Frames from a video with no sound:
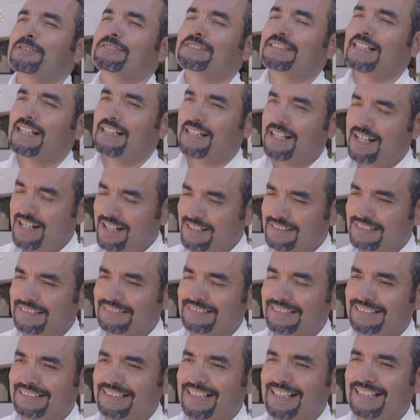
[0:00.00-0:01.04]
está acá en
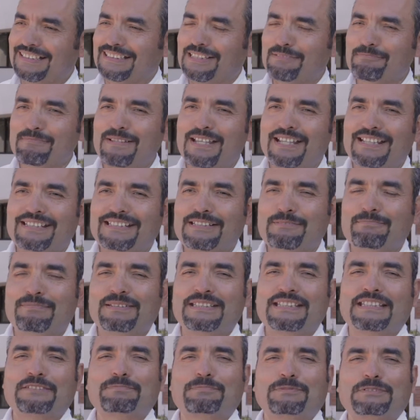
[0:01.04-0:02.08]
Ensenada también, en
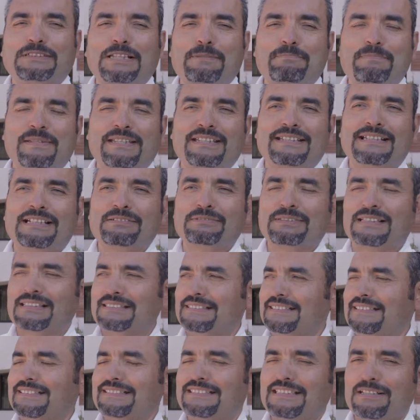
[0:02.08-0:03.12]
Villas Punta Piedra, una
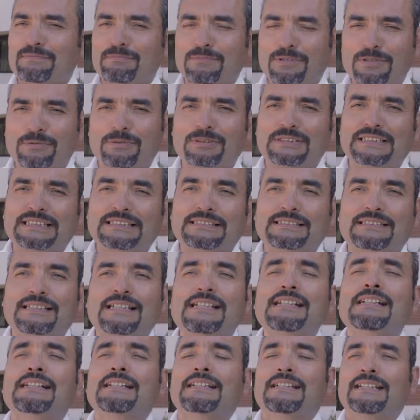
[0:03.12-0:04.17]
residencia muy
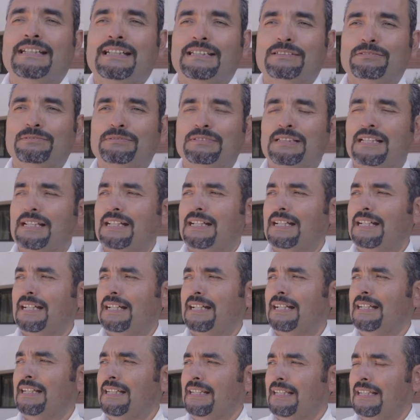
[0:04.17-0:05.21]
bonita, en,
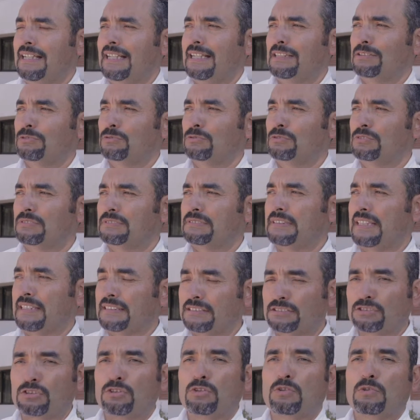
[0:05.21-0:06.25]
una, en un
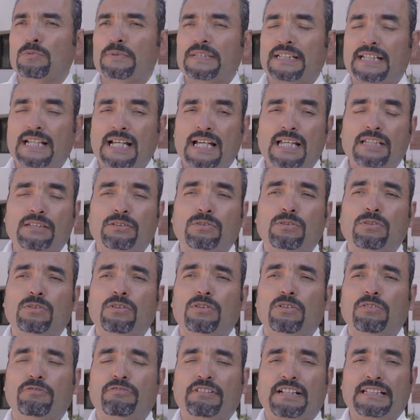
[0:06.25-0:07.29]
centro
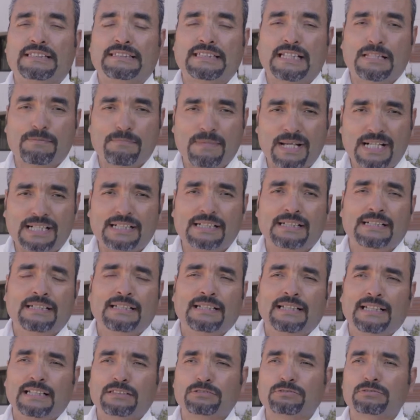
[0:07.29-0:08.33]
ubicado frente al mar
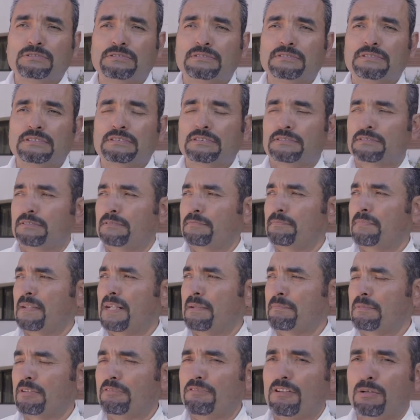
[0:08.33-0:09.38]
es un
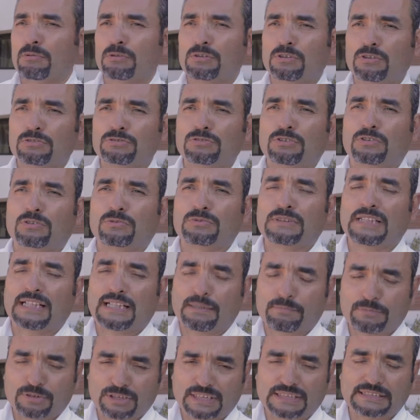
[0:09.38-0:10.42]
premio fabuloso con
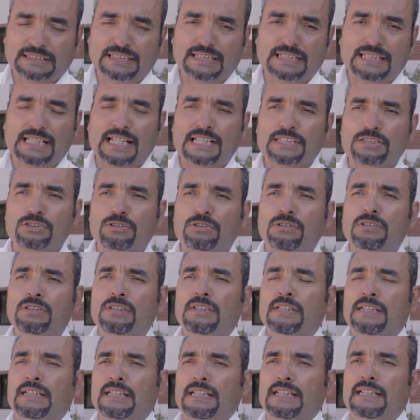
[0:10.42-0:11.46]
una camioneta del año
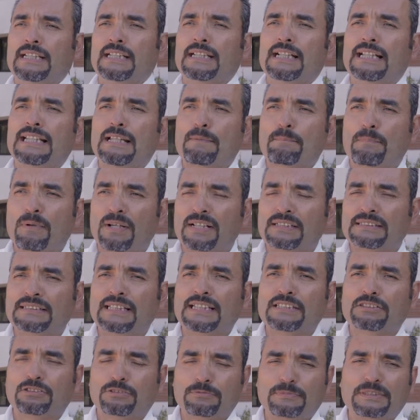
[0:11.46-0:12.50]
eh, a la
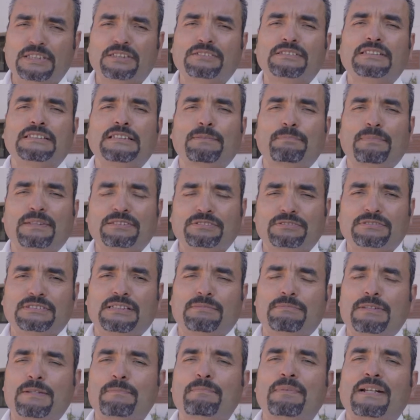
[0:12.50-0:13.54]
puerta y dos millones de
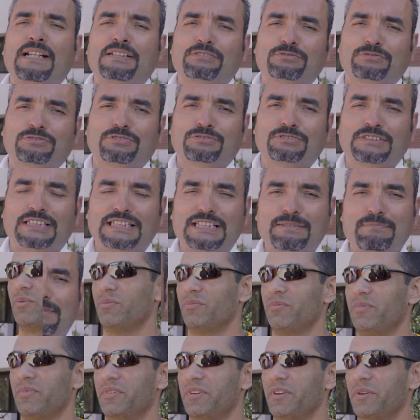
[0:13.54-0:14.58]
pesos también para su
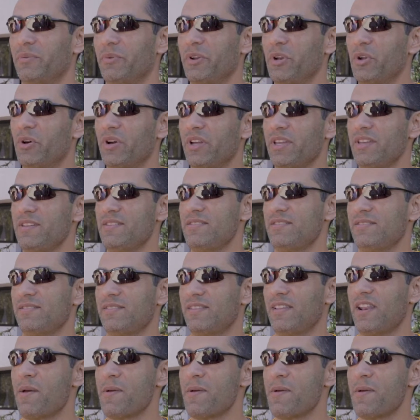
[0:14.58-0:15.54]
sostenimiento. Bueno, este, le